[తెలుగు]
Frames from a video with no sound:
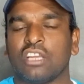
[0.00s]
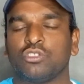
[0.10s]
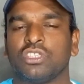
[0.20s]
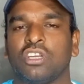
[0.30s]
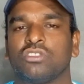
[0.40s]

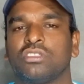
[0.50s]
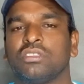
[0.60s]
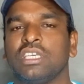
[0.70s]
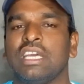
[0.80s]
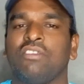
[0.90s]
అర్జున్ అడుగుతాడు
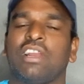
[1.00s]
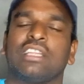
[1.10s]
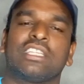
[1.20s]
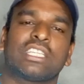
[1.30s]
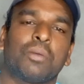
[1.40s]

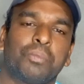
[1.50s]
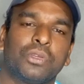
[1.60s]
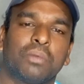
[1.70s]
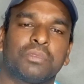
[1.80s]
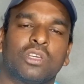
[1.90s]
వీళ్ళంతా తప్పు
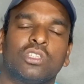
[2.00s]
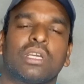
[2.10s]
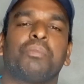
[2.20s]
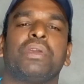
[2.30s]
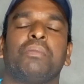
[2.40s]
చెప్తారు
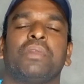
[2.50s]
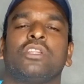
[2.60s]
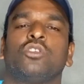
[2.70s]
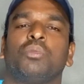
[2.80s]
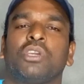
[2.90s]
తప్పు
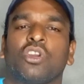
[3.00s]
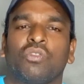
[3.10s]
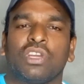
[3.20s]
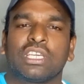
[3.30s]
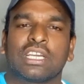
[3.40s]
చెప్పినందుకు మీకు
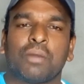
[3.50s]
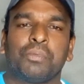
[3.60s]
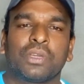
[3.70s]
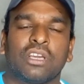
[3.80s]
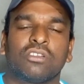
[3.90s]
ఎవరికి
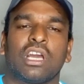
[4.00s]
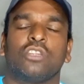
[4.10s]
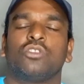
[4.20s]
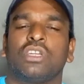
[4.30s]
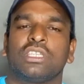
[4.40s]
కప్పు కేక్
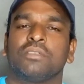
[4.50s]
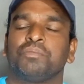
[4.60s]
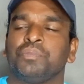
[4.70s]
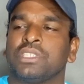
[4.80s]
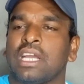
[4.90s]
రాదు అంటే
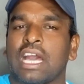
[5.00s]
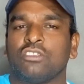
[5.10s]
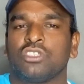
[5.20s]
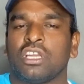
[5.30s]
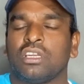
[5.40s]

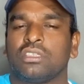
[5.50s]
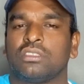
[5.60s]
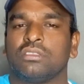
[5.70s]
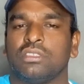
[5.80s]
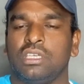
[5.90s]
అర్జున్ అని
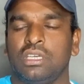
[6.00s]
అంటాడు